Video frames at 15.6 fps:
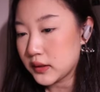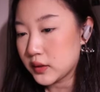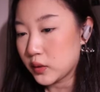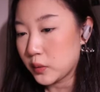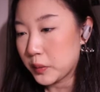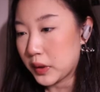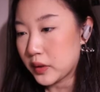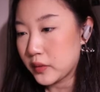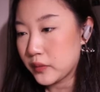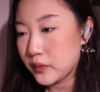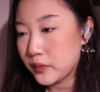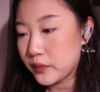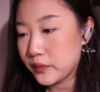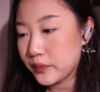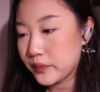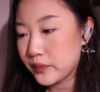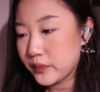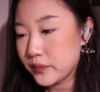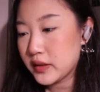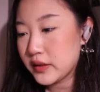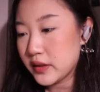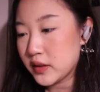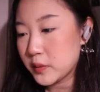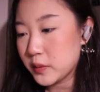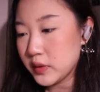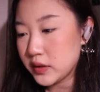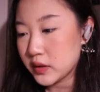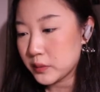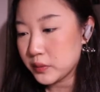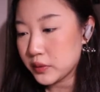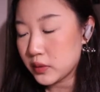走吧，这是不是
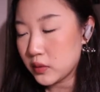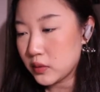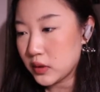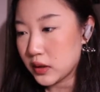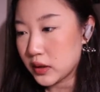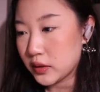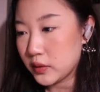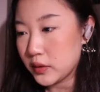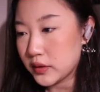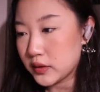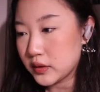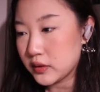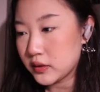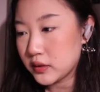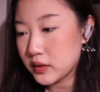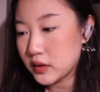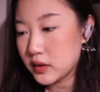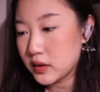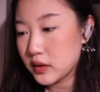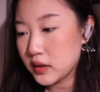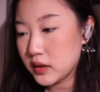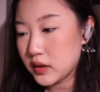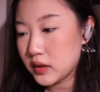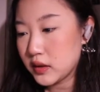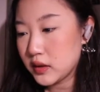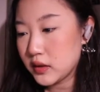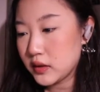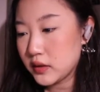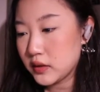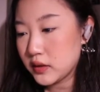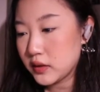行不通啊？都已经
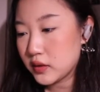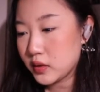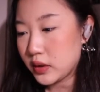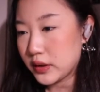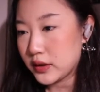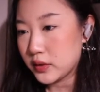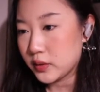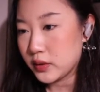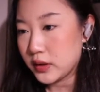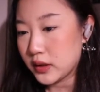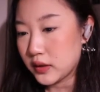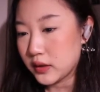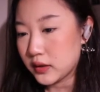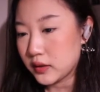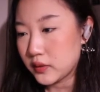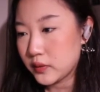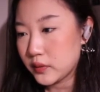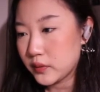快九点了，